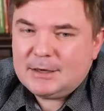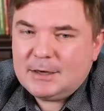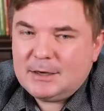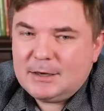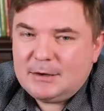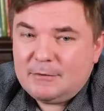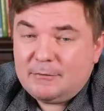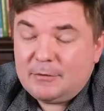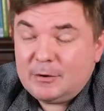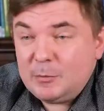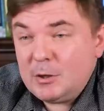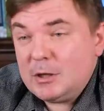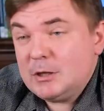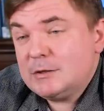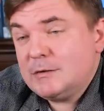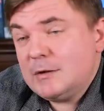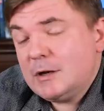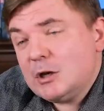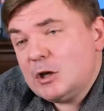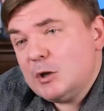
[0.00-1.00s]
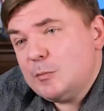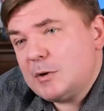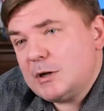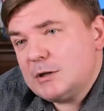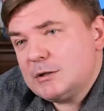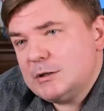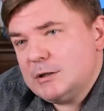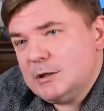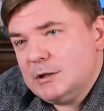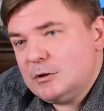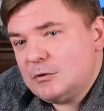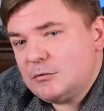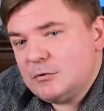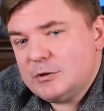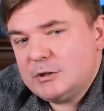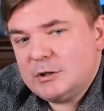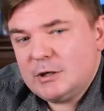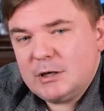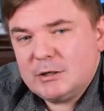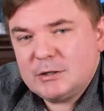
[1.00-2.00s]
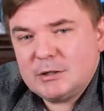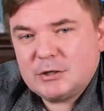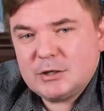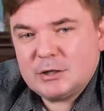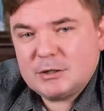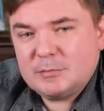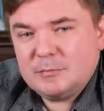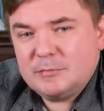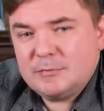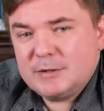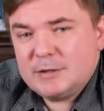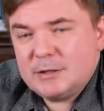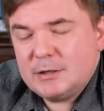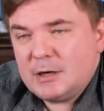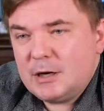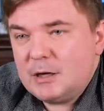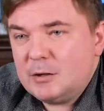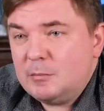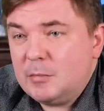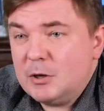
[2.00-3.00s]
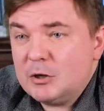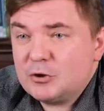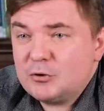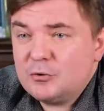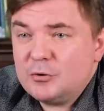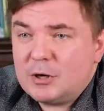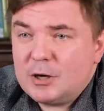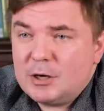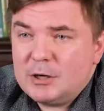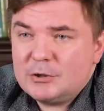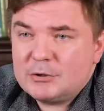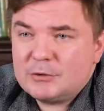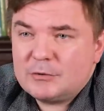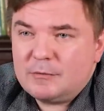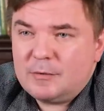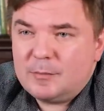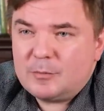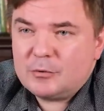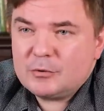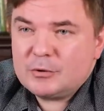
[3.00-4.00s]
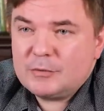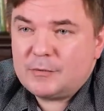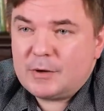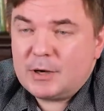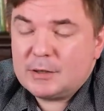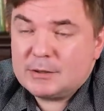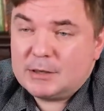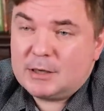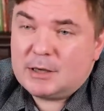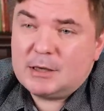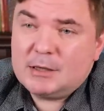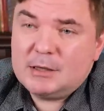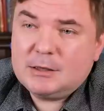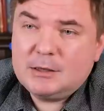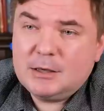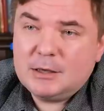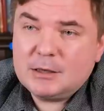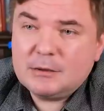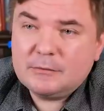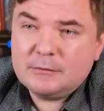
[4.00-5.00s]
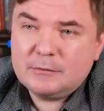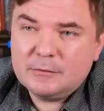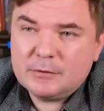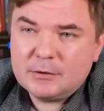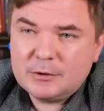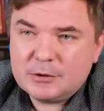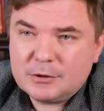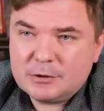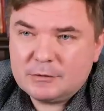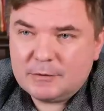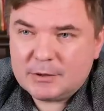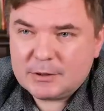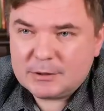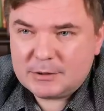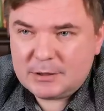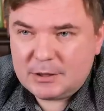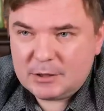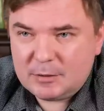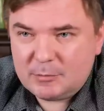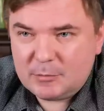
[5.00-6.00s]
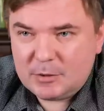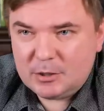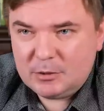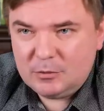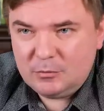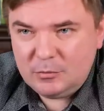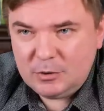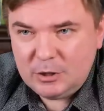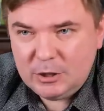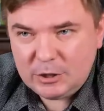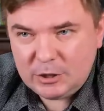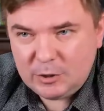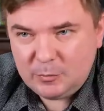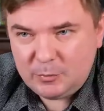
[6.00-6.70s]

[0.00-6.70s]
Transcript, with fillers: А времена действительно непростые, друзья. Сейчас возникает большое количество вопросов, как сохранить деньги в 2023 году и их не